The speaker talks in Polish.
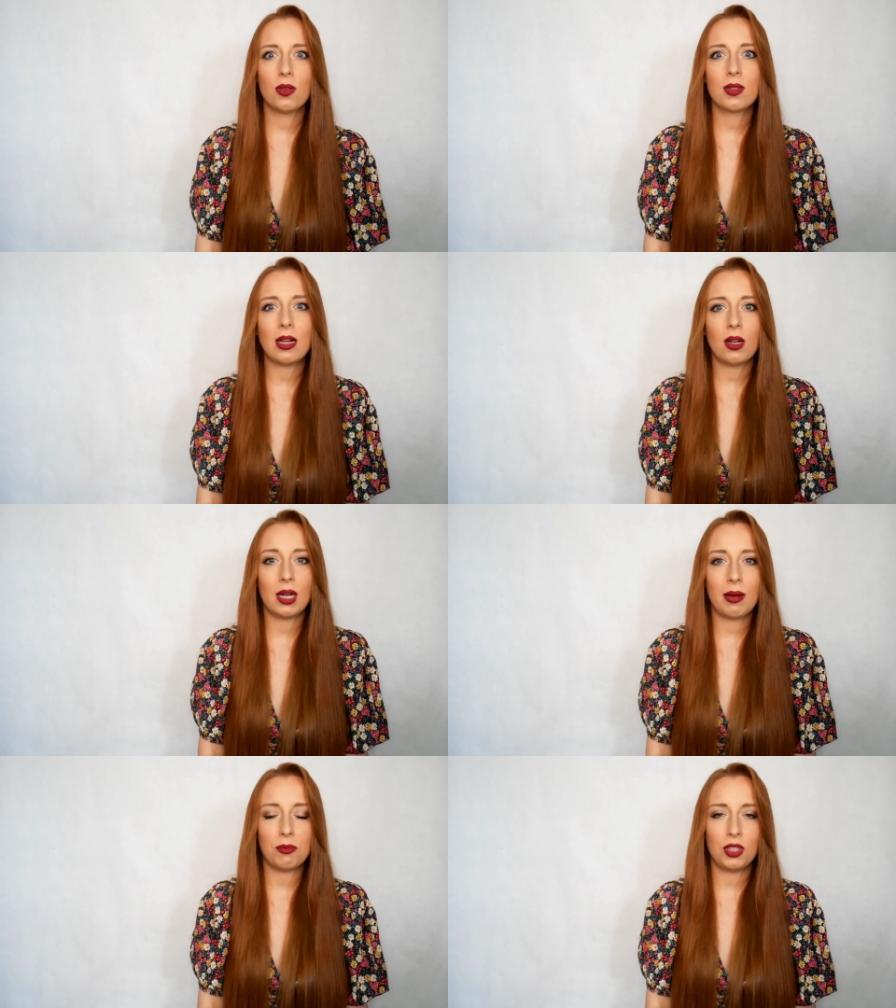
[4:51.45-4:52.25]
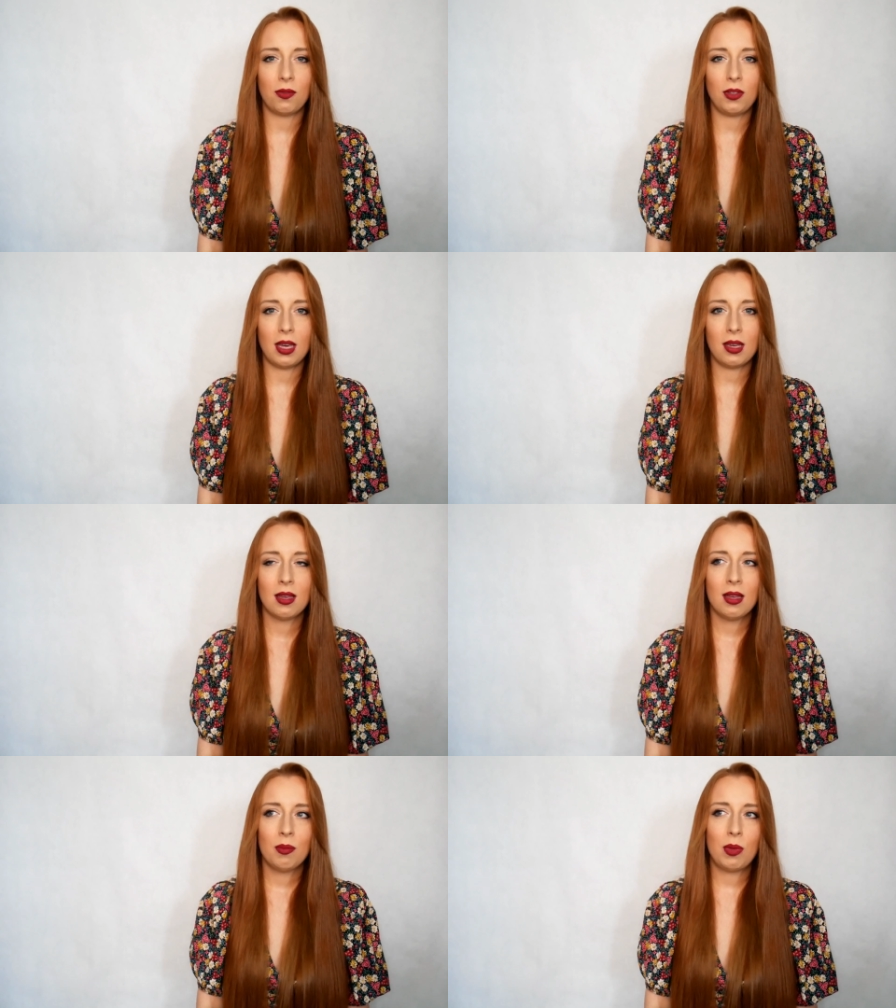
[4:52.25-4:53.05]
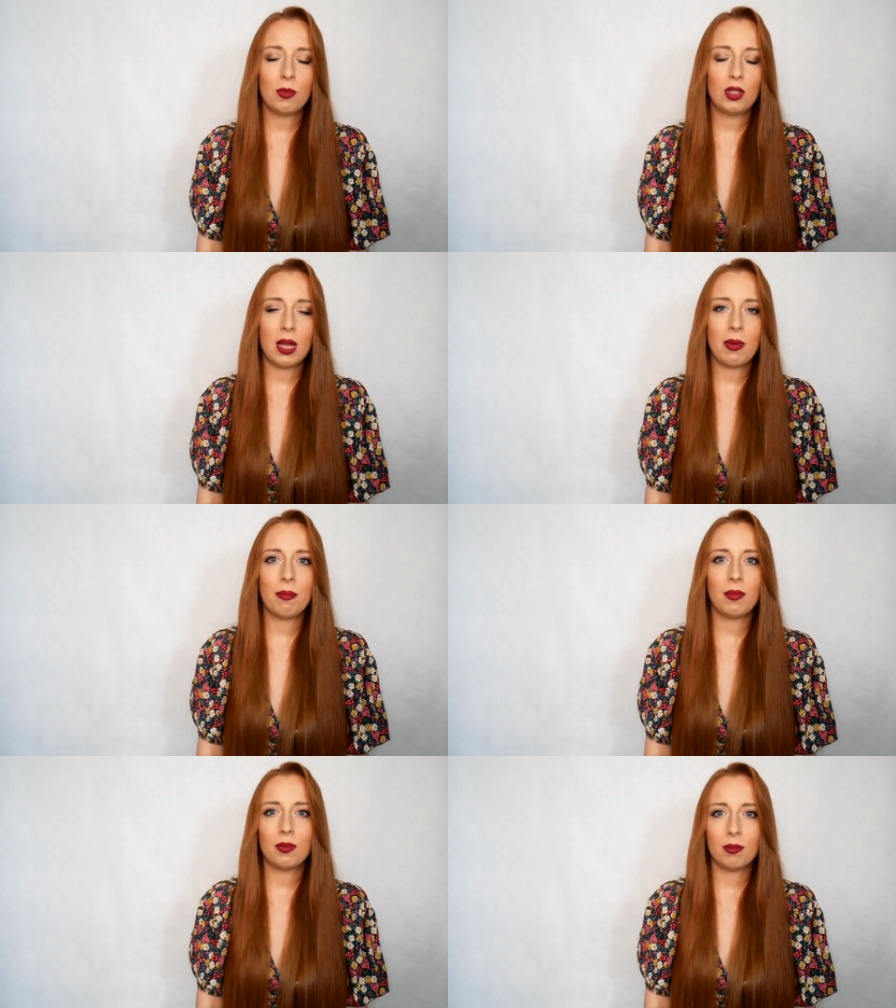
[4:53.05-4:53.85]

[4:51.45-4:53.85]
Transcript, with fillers: No zakochałam się w niej, pomyślałam,